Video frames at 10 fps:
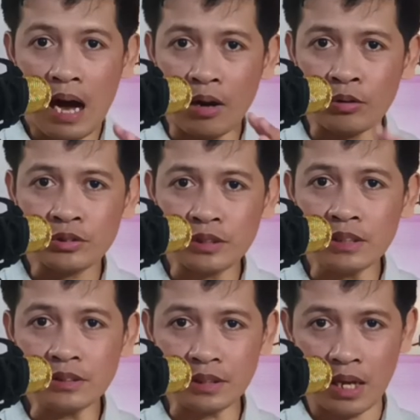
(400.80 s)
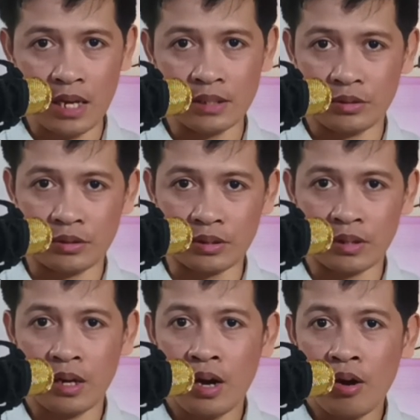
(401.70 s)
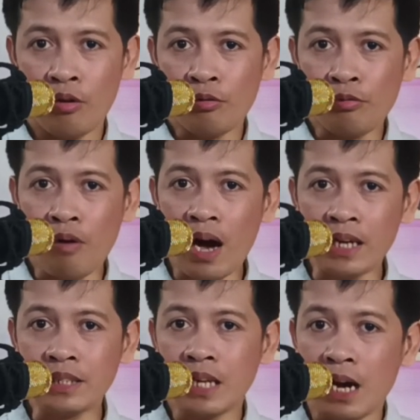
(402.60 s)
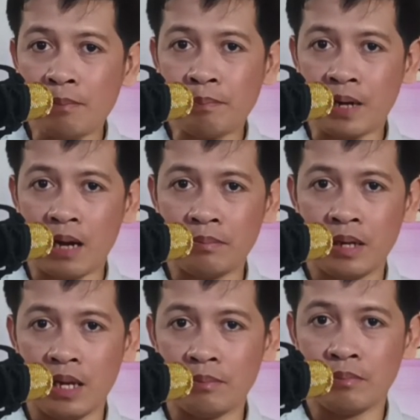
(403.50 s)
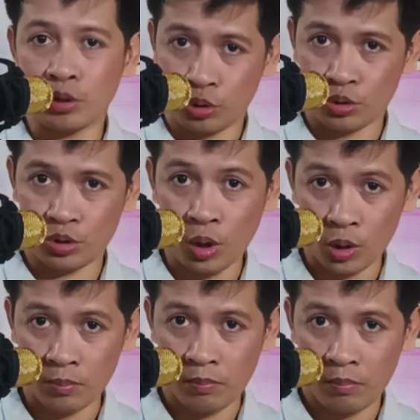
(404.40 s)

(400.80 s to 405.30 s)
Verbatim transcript: a content creator find a problem to solve